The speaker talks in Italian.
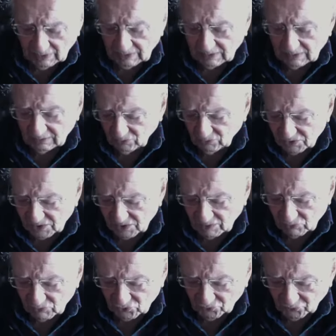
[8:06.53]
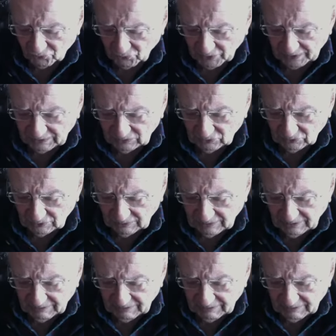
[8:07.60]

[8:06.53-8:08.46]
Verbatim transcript: di cui stiamo usufruendo,